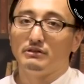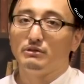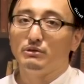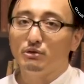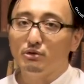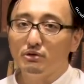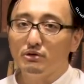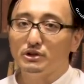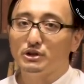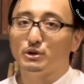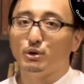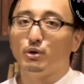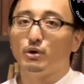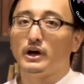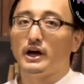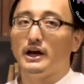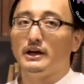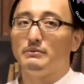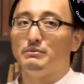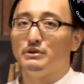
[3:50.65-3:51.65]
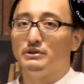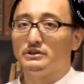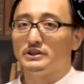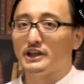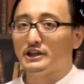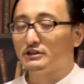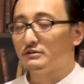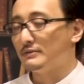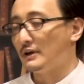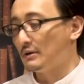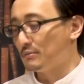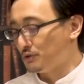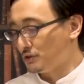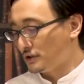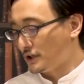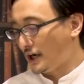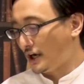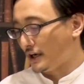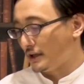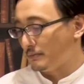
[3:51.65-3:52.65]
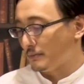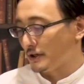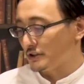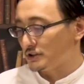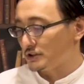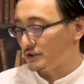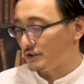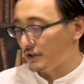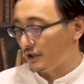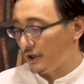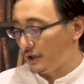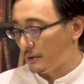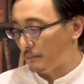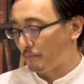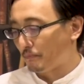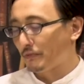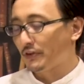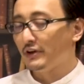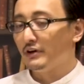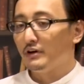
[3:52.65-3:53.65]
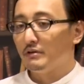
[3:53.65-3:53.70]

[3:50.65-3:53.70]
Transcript: の紹介文説明文がありまして、